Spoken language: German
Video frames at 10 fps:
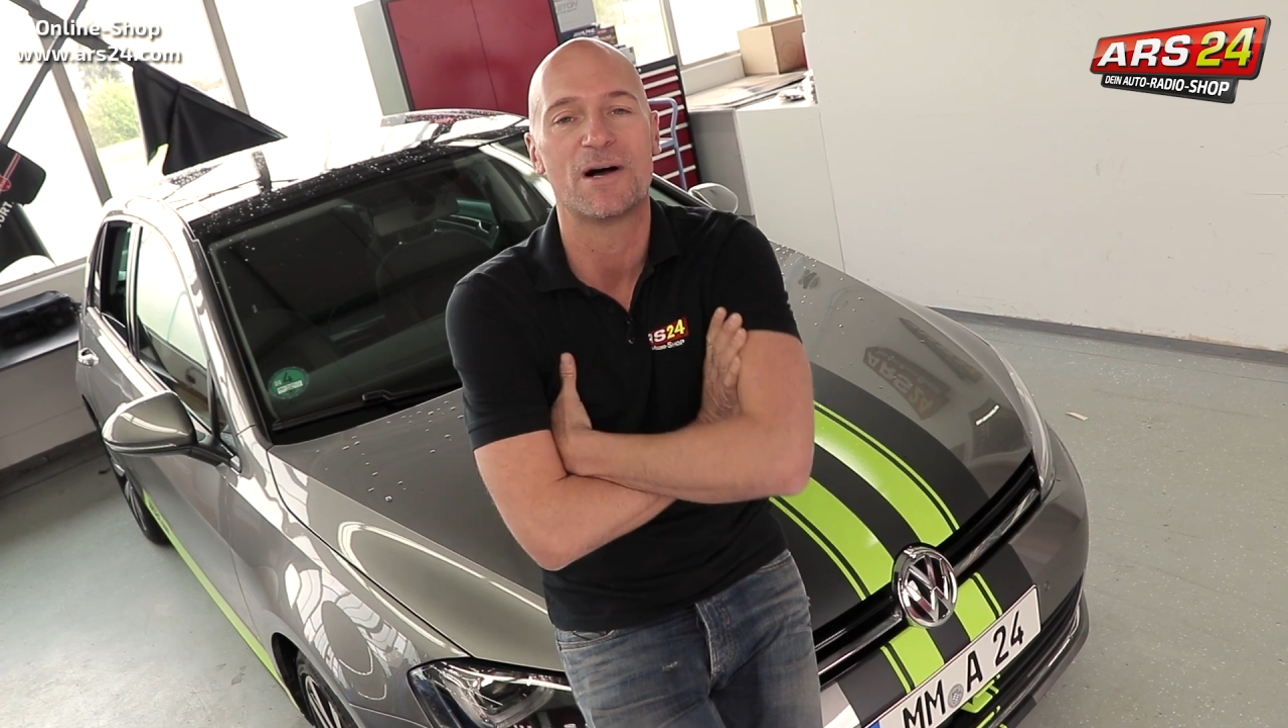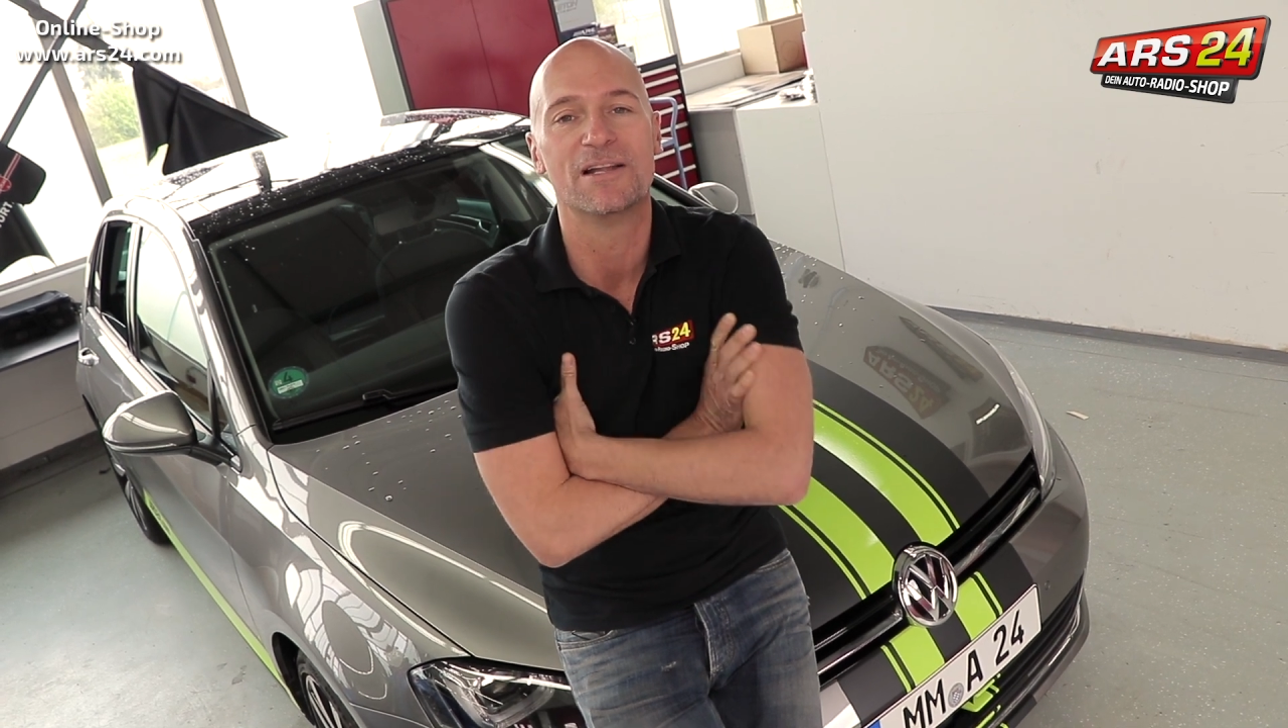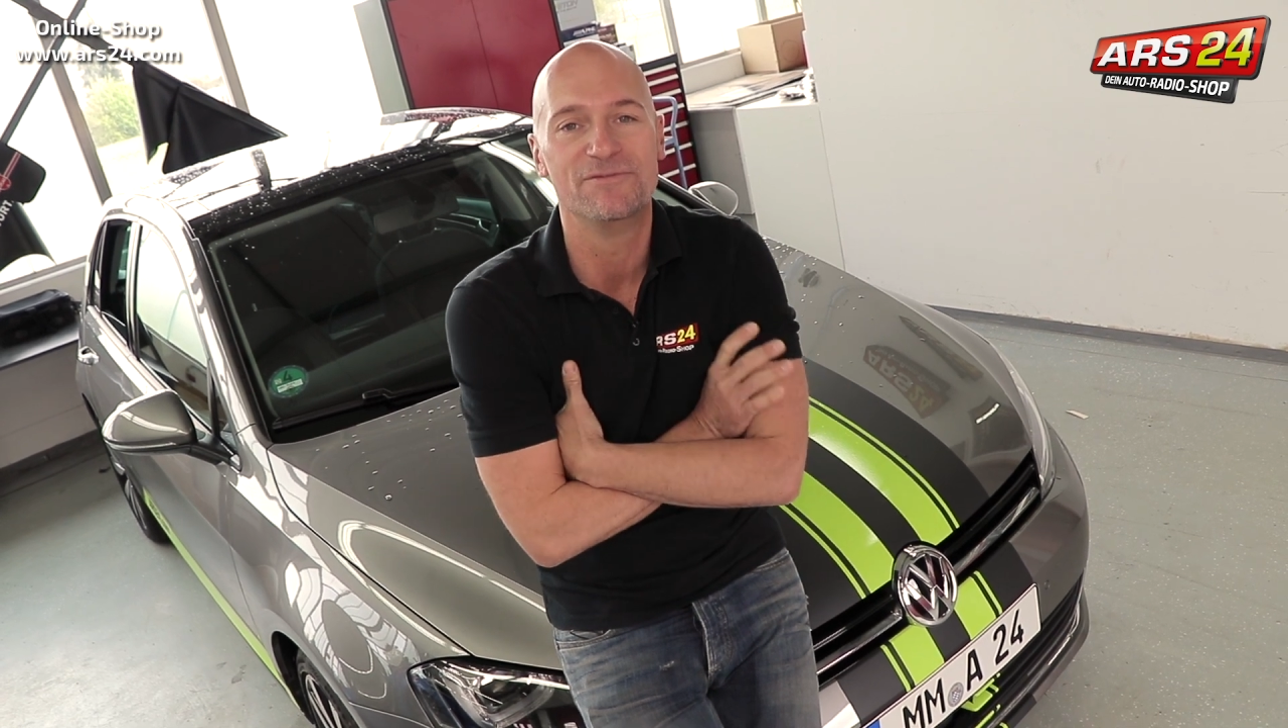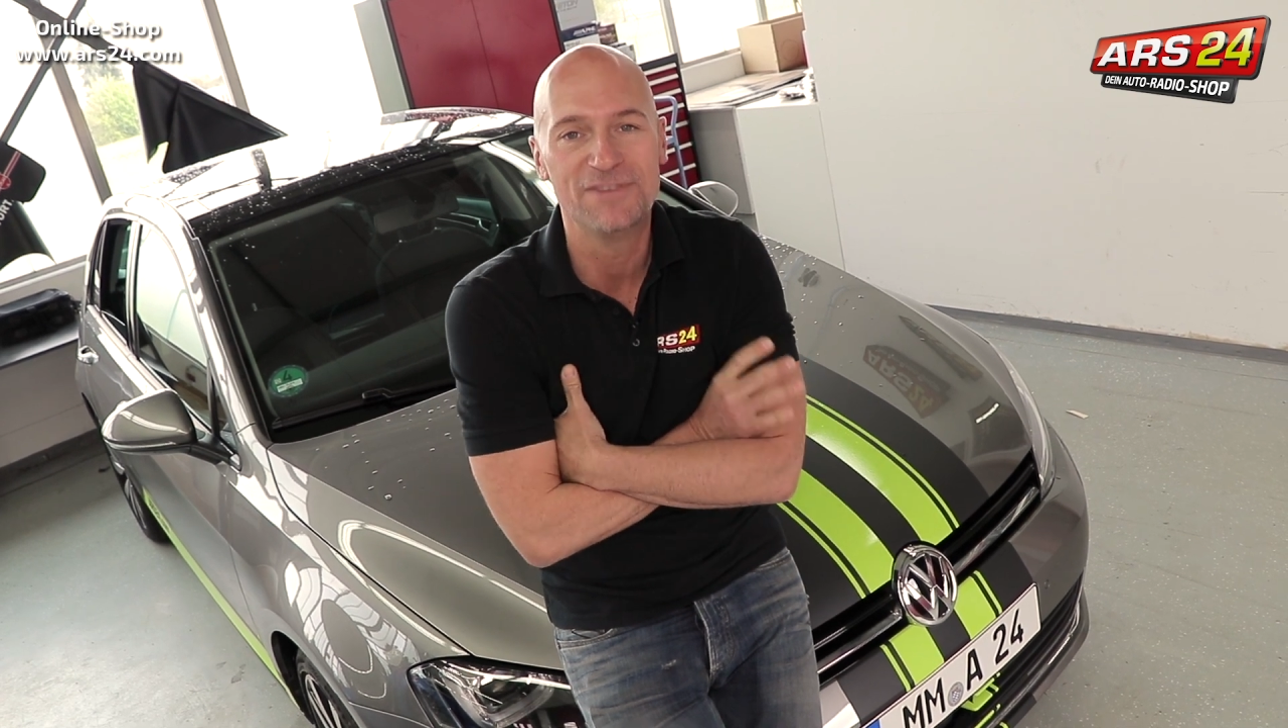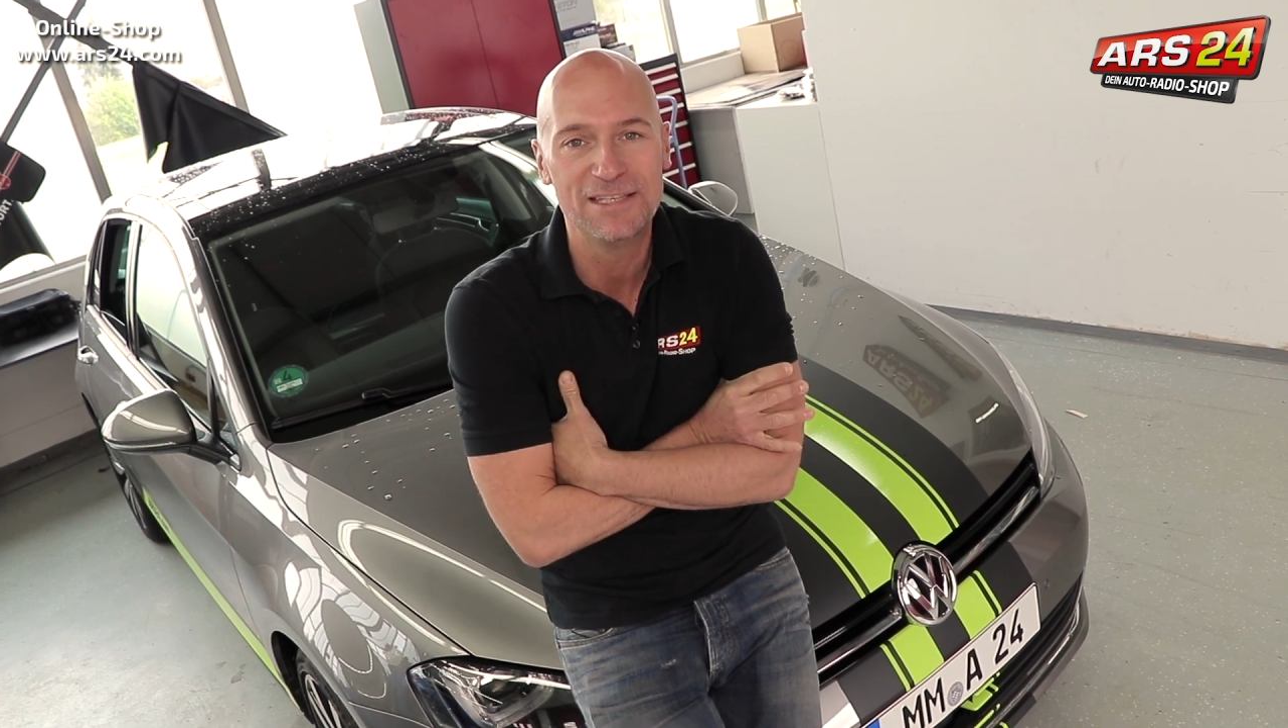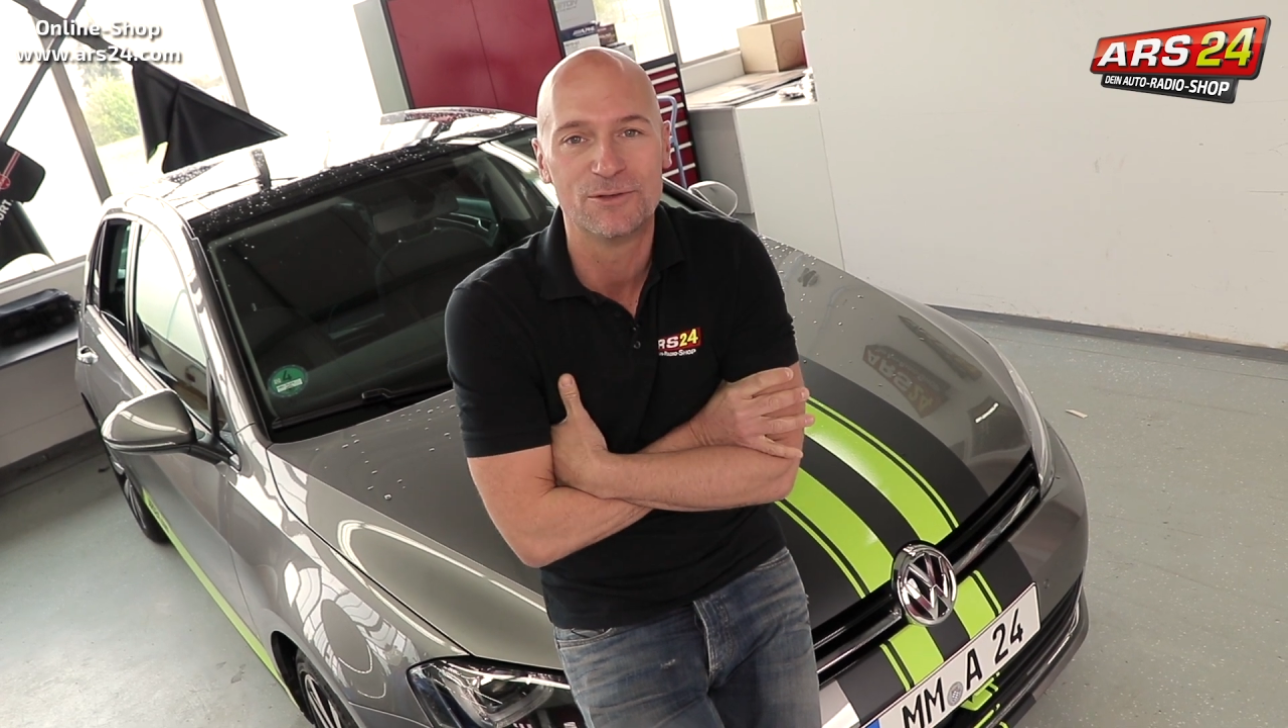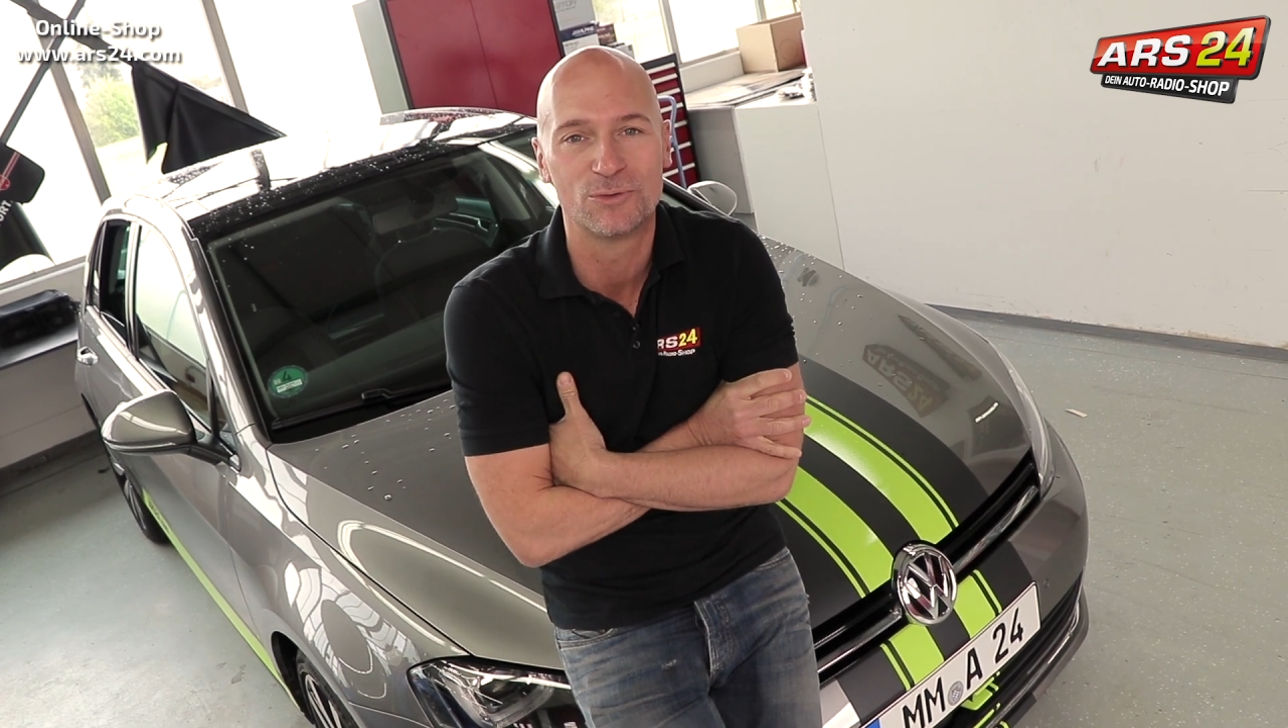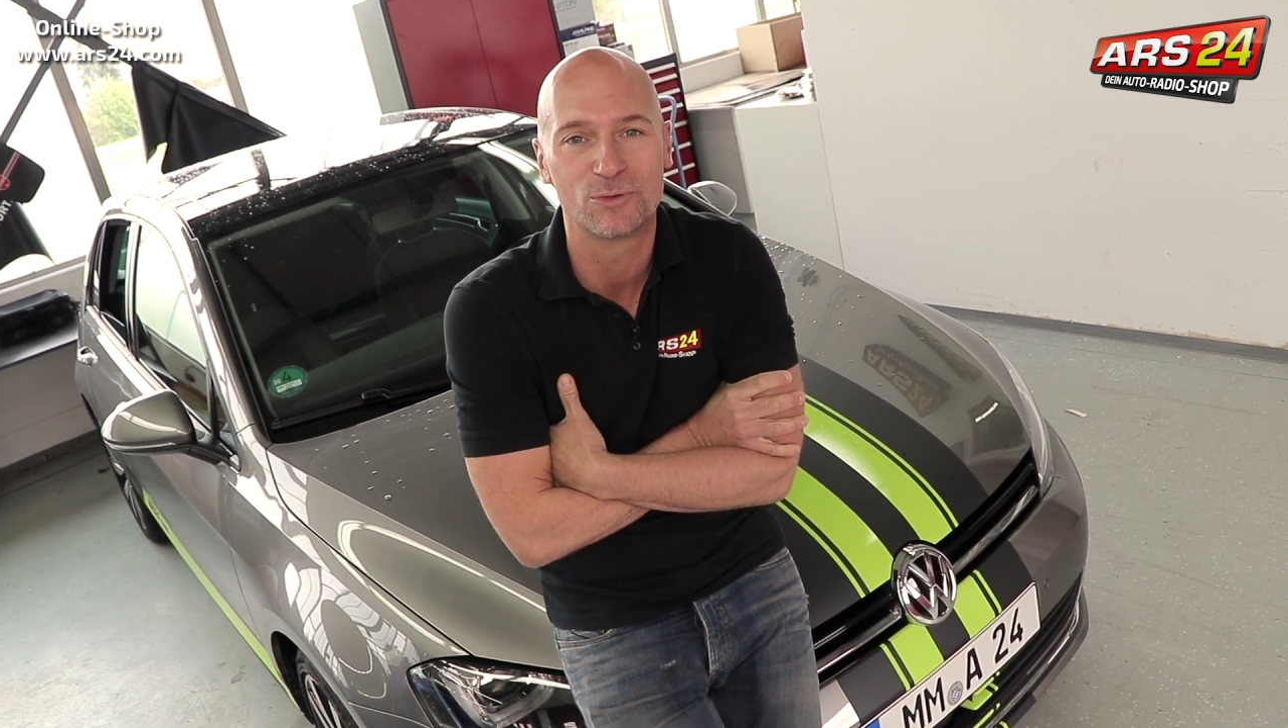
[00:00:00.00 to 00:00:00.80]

mal ein Video